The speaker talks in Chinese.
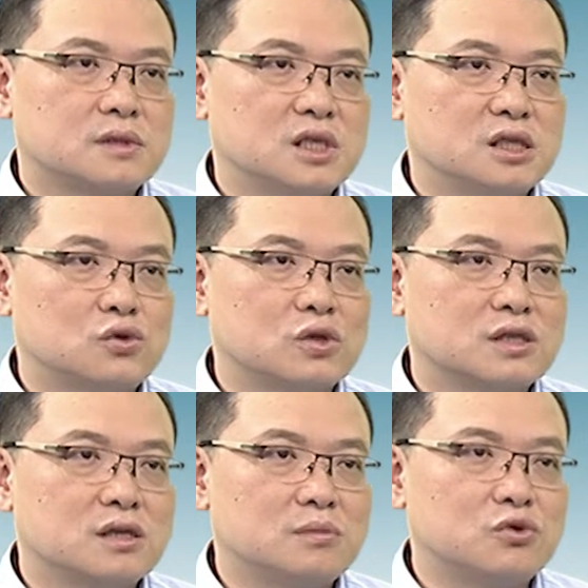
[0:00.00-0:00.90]
那左
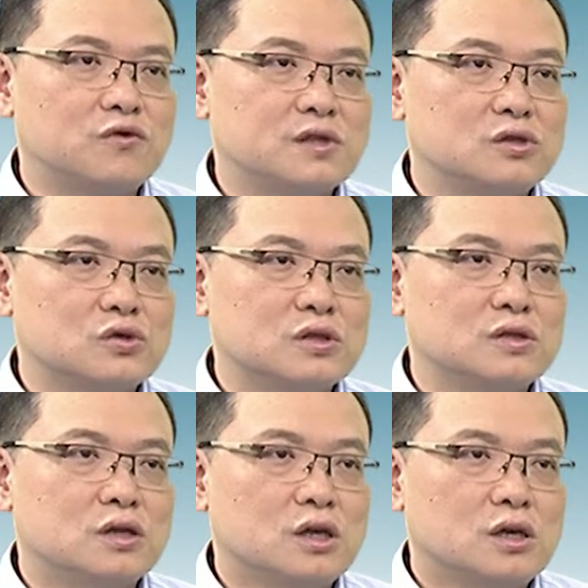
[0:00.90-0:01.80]
侧部分就
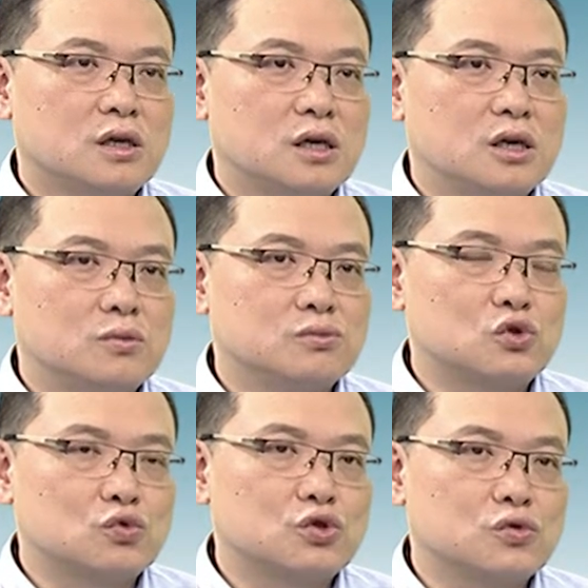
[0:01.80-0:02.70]
是，呃，我们
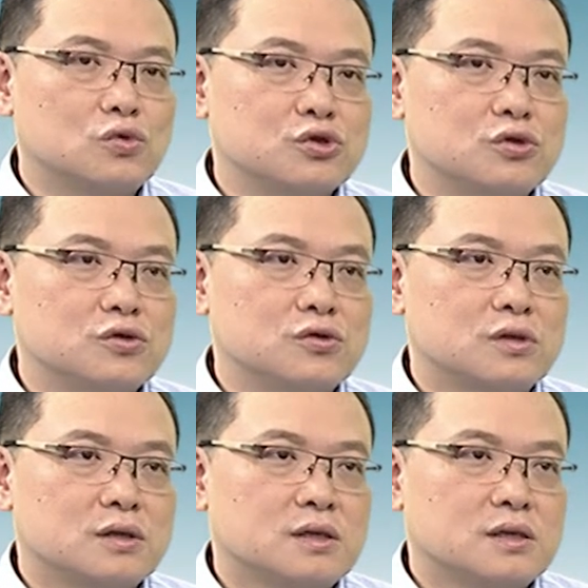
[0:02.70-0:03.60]
读取过去
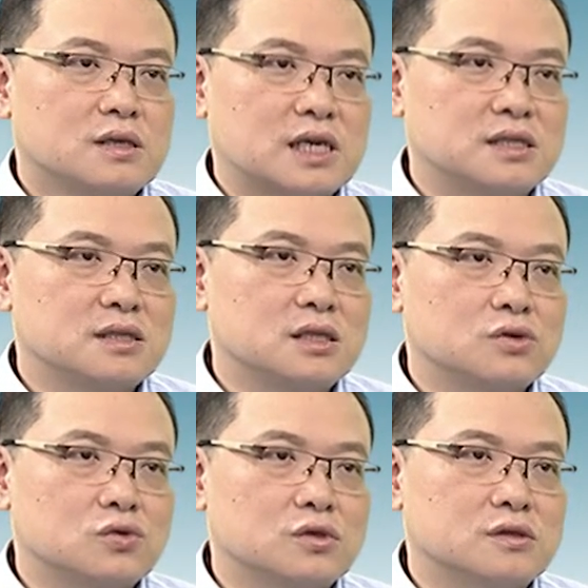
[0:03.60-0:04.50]
感测器
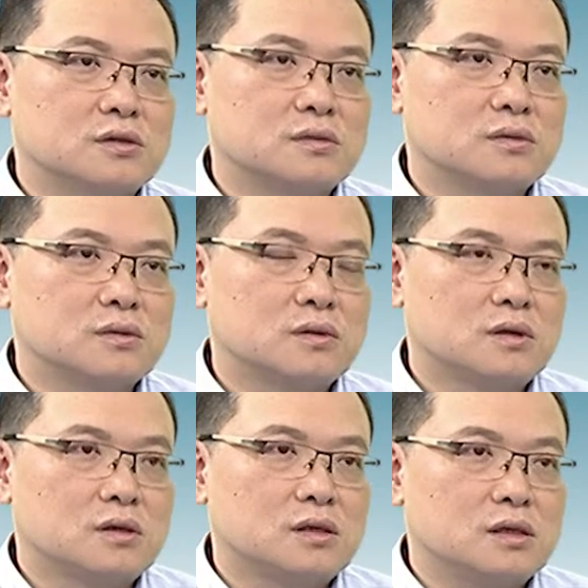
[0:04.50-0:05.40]
所
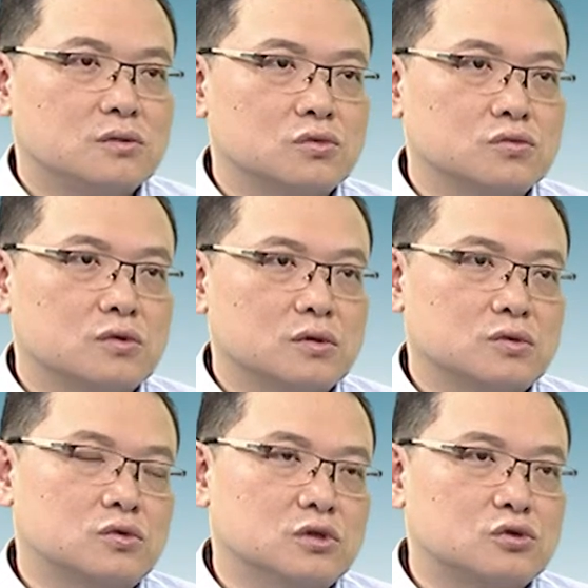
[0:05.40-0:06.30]
读
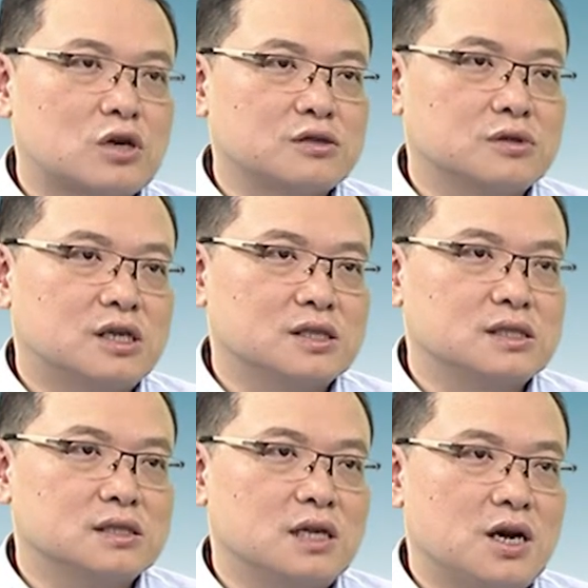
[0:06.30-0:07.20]
所抓取到的
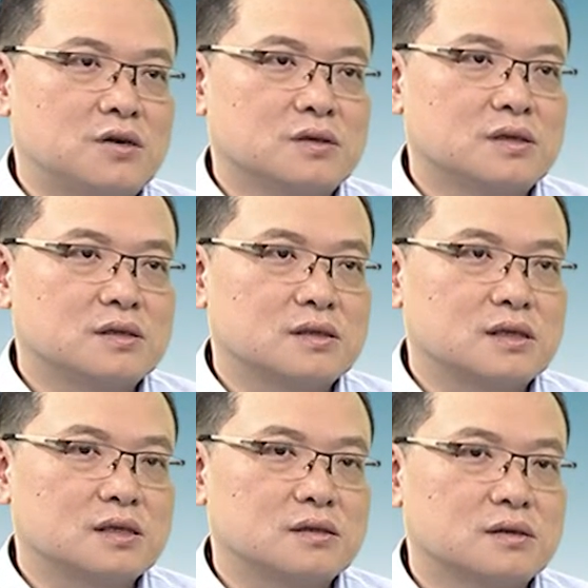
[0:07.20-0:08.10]
资料，
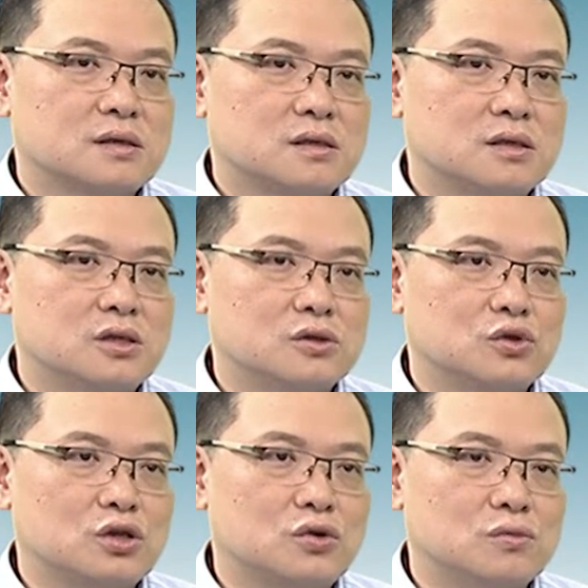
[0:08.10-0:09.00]
然后
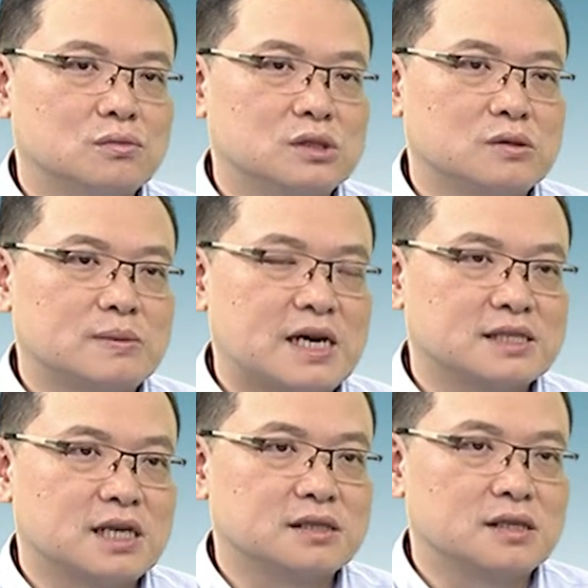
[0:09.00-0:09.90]
最后我们就把它
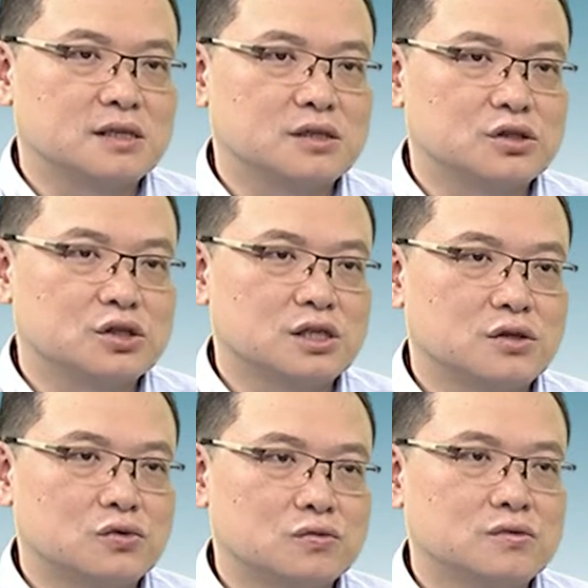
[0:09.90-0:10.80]
产生一个折
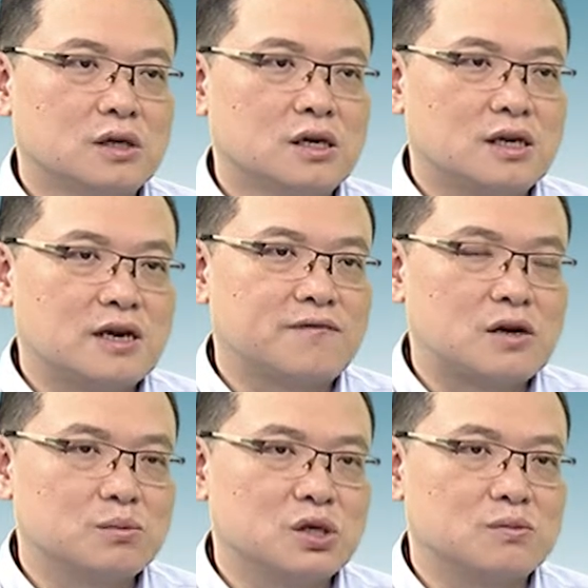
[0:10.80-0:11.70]
线图，来
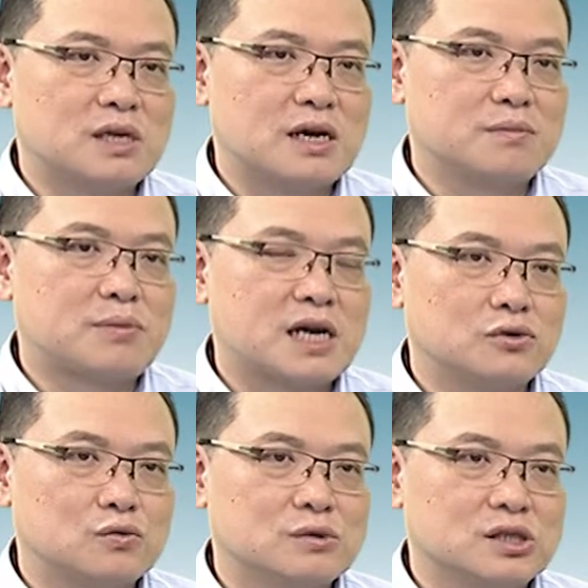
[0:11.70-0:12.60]
方便我们来判
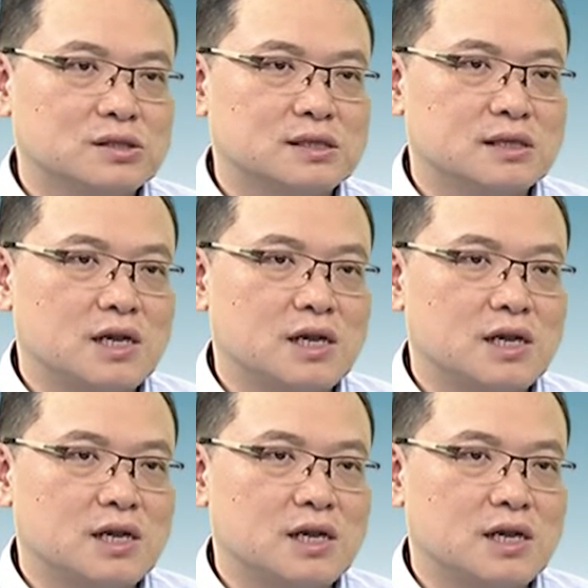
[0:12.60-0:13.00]
读这个资